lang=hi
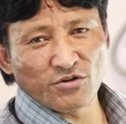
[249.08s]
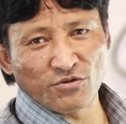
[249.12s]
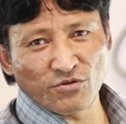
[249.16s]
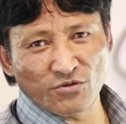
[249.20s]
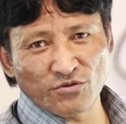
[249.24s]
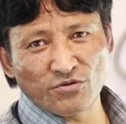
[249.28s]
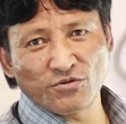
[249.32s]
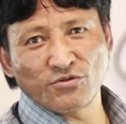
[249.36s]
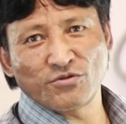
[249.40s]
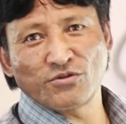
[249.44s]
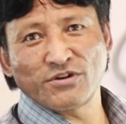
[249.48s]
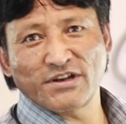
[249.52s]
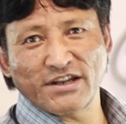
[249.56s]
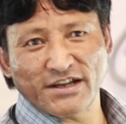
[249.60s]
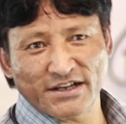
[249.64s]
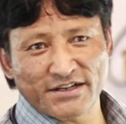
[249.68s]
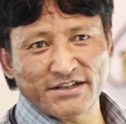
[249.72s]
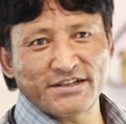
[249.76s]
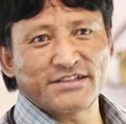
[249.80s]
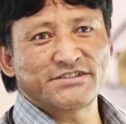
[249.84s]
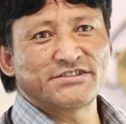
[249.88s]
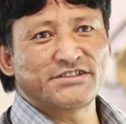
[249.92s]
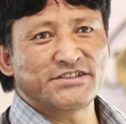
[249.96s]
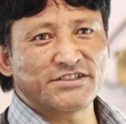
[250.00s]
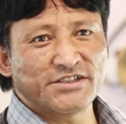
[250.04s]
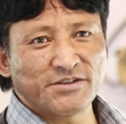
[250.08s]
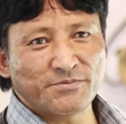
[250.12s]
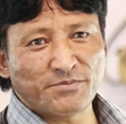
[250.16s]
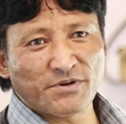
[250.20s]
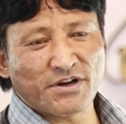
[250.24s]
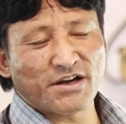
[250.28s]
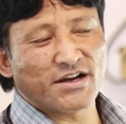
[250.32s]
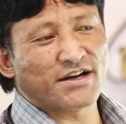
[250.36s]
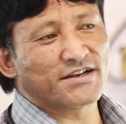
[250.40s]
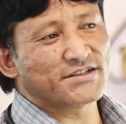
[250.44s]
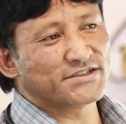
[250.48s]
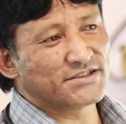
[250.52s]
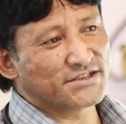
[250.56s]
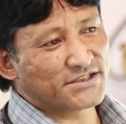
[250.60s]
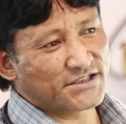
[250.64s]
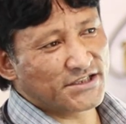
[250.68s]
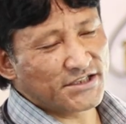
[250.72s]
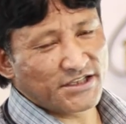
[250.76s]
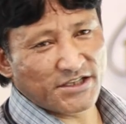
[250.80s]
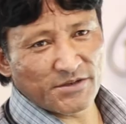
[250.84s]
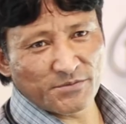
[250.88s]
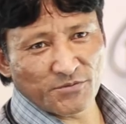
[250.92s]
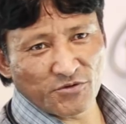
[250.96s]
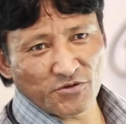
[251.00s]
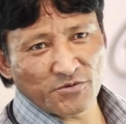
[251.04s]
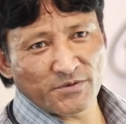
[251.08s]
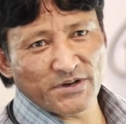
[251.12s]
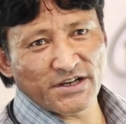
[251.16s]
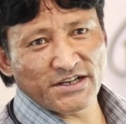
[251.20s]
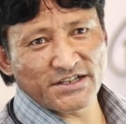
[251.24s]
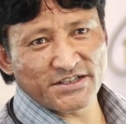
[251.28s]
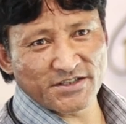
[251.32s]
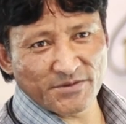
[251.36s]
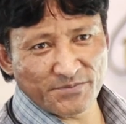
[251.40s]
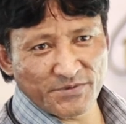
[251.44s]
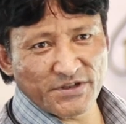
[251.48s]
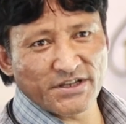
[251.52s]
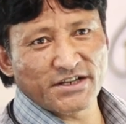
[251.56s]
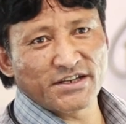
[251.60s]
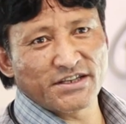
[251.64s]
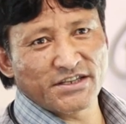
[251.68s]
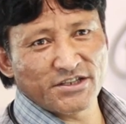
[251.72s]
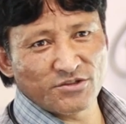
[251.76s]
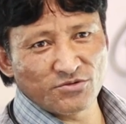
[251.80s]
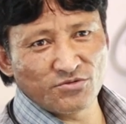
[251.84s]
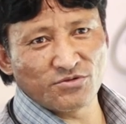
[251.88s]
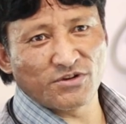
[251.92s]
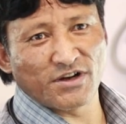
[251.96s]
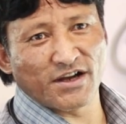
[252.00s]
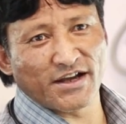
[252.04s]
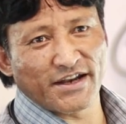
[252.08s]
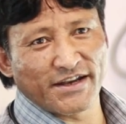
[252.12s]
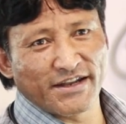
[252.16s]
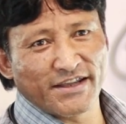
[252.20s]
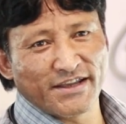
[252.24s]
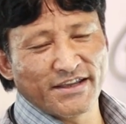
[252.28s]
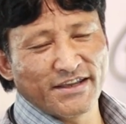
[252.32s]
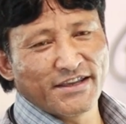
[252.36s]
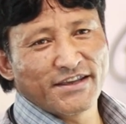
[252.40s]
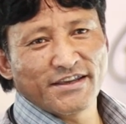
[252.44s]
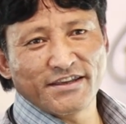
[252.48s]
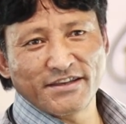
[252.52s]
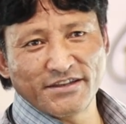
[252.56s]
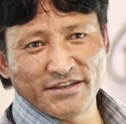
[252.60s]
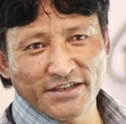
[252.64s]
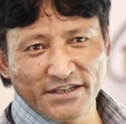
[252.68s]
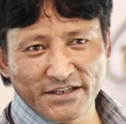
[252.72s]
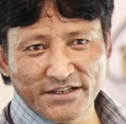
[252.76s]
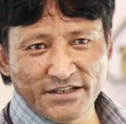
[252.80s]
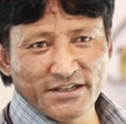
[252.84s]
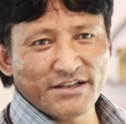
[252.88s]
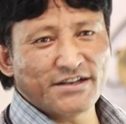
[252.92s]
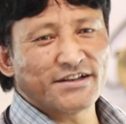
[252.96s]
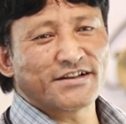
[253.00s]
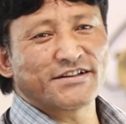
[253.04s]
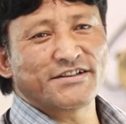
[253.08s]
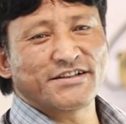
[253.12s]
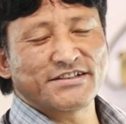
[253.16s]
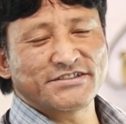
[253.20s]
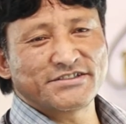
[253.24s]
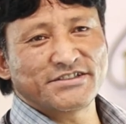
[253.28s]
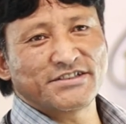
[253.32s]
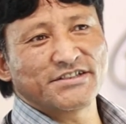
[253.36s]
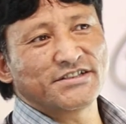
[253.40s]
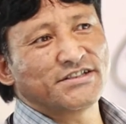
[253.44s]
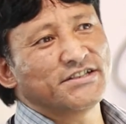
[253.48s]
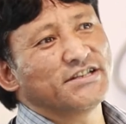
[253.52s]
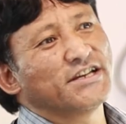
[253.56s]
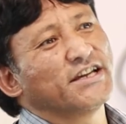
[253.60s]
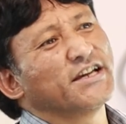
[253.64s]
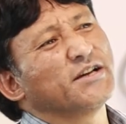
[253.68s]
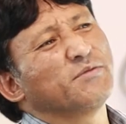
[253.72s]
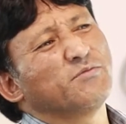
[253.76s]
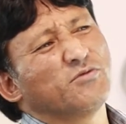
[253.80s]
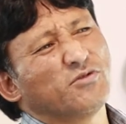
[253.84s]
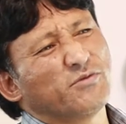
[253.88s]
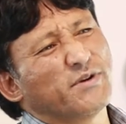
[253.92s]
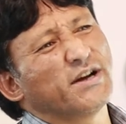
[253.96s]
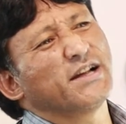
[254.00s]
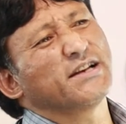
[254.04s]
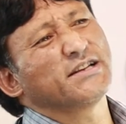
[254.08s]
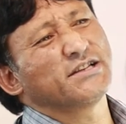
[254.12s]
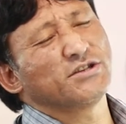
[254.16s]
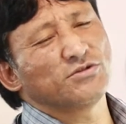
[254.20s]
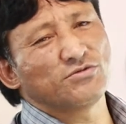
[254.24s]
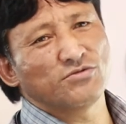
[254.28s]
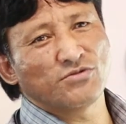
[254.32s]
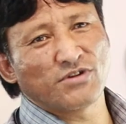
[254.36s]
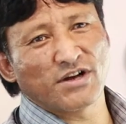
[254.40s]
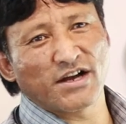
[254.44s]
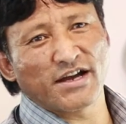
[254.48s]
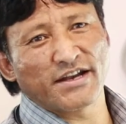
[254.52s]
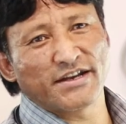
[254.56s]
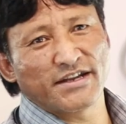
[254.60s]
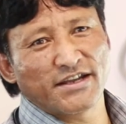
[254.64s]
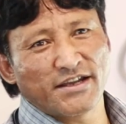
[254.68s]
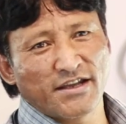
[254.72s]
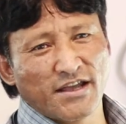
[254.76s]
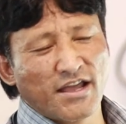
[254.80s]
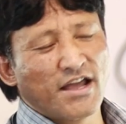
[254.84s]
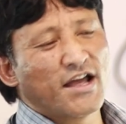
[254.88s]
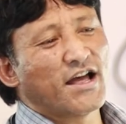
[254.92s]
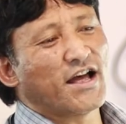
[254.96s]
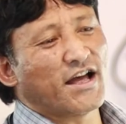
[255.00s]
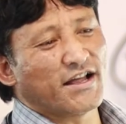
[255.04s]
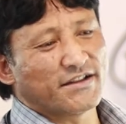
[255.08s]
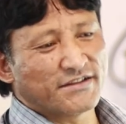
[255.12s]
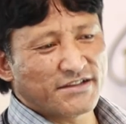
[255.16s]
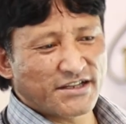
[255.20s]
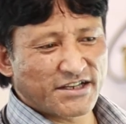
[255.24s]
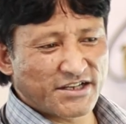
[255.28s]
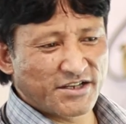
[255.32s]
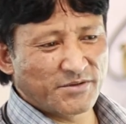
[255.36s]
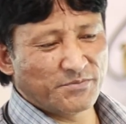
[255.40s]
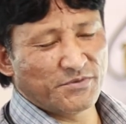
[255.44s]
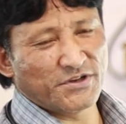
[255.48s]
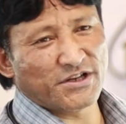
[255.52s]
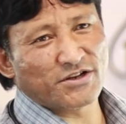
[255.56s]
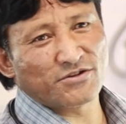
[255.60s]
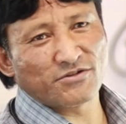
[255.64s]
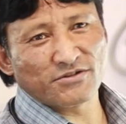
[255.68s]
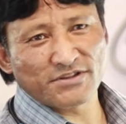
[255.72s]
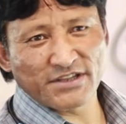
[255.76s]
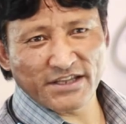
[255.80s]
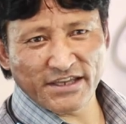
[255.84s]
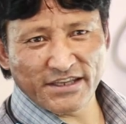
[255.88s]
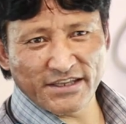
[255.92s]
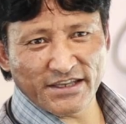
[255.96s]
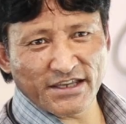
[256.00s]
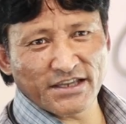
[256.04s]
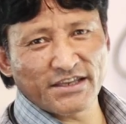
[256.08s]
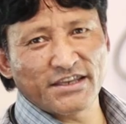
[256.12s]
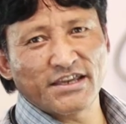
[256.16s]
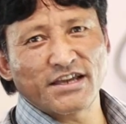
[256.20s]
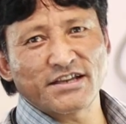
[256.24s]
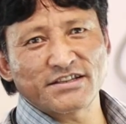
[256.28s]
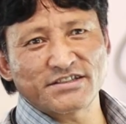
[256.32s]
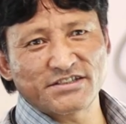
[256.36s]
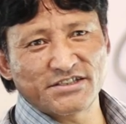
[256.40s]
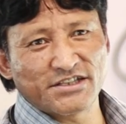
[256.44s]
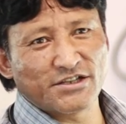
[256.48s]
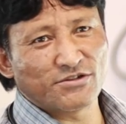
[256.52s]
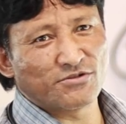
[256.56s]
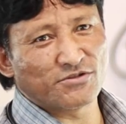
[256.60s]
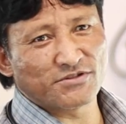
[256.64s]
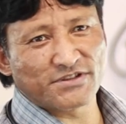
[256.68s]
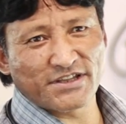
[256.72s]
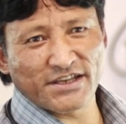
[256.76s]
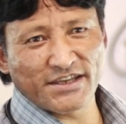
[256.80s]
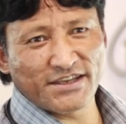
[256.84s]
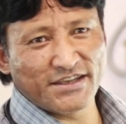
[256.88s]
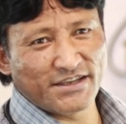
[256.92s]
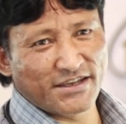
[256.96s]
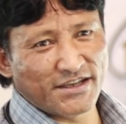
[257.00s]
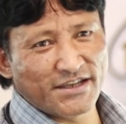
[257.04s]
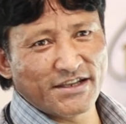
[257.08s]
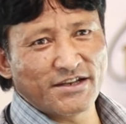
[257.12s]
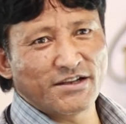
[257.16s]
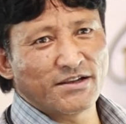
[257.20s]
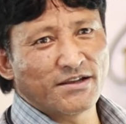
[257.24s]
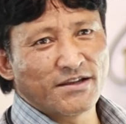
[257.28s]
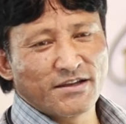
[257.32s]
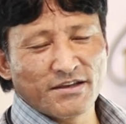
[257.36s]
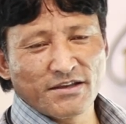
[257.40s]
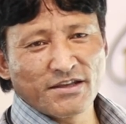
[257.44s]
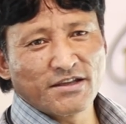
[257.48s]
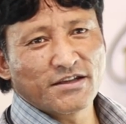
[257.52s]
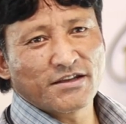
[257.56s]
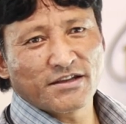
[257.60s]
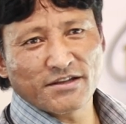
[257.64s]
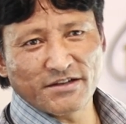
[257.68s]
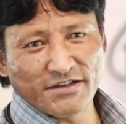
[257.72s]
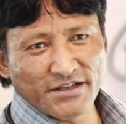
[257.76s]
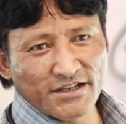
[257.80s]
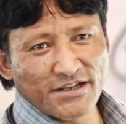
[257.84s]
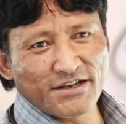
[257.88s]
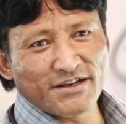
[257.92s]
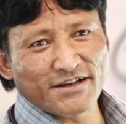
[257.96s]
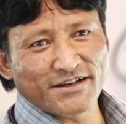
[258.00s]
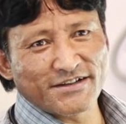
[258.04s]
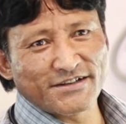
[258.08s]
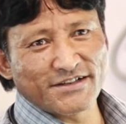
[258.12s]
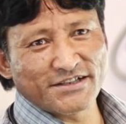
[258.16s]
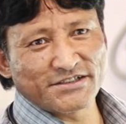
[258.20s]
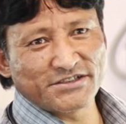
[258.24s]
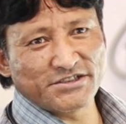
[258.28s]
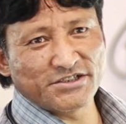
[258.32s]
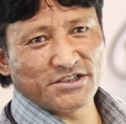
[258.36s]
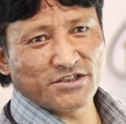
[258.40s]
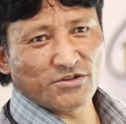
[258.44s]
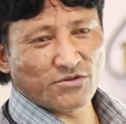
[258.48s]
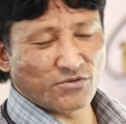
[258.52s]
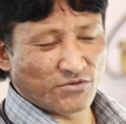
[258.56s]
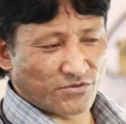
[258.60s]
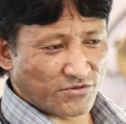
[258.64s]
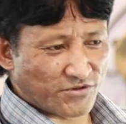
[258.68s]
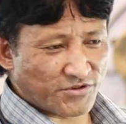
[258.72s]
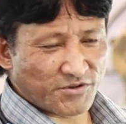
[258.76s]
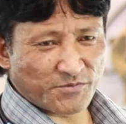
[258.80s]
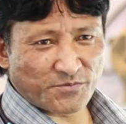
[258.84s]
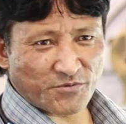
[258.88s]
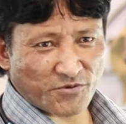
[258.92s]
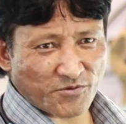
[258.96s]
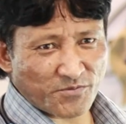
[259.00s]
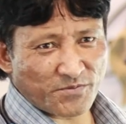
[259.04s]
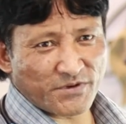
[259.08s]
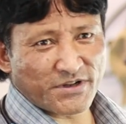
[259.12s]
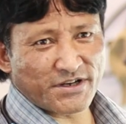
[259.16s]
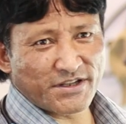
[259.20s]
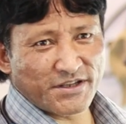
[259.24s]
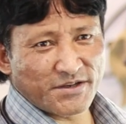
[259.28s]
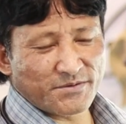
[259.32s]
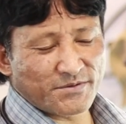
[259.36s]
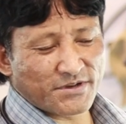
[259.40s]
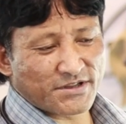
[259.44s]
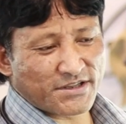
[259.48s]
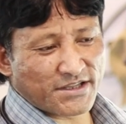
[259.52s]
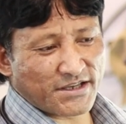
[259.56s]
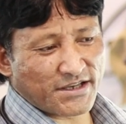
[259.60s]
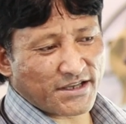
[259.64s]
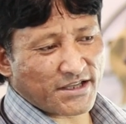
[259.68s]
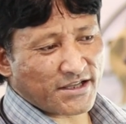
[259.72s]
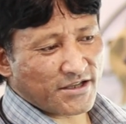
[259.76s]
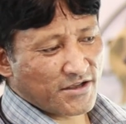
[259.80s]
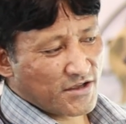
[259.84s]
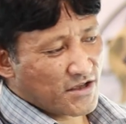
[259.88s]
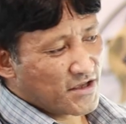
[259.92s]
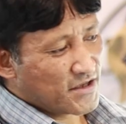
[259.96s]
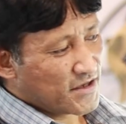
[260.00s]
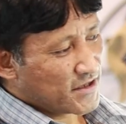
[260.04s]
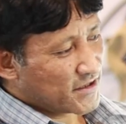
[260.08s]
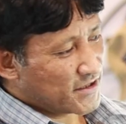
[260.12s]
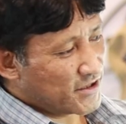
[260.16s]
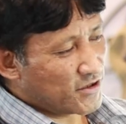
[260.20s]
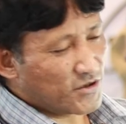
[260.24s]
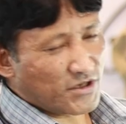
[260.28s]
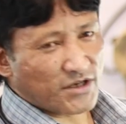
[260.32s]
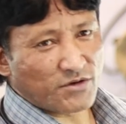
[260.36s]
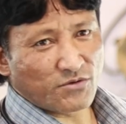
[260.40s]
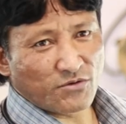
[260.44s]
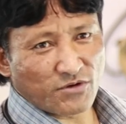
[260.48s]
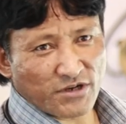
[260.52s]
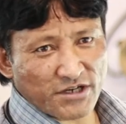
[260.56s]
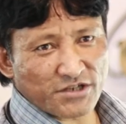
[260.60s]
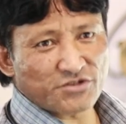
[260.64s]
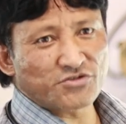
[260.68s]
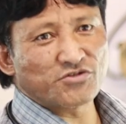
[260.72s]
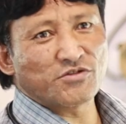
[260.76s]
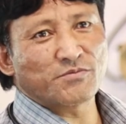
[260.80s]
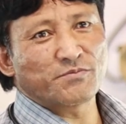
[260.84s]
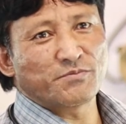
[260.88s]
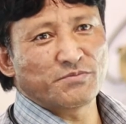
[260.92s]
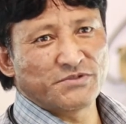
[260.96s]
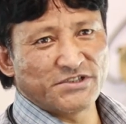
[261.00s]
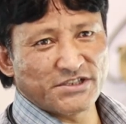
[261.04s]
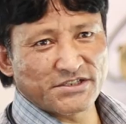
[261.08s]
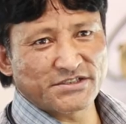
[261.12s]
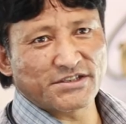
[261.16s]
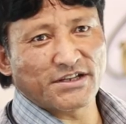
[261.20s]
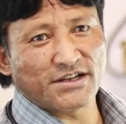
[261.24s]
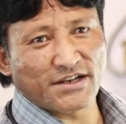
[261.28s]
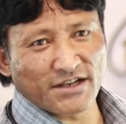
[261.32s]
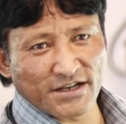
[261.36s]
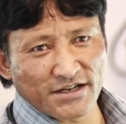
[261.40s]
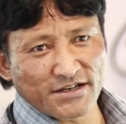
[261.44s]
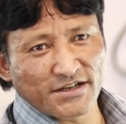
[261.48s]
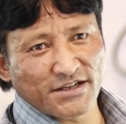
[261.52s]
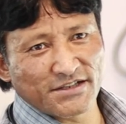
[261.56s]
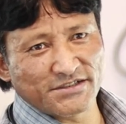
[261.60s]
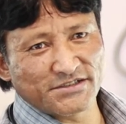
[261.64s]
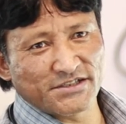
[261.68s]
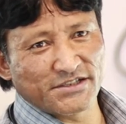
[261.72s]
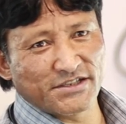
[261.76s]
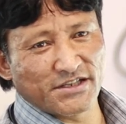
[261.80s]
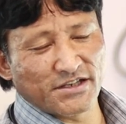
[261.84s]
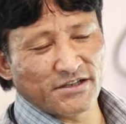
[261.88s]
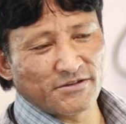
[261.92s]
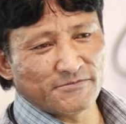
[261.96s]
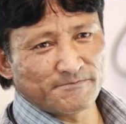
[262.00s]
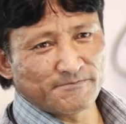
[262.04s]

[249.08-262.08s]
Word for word: लोगों को लगना चाहिए कि बाहर से कि ये मोबाइल रिपेयर की दुकान है ये नहीं लगना चाहिए कि एक मोबाइल की दुकान है अंदर रिपेयर होता है या क्या सेल होता है ये नहीं लगना चाहिए हाँ। उन्होंने प्रॉपर ये बताया कि एक वर्कशॉप जैसा लगना चाहिए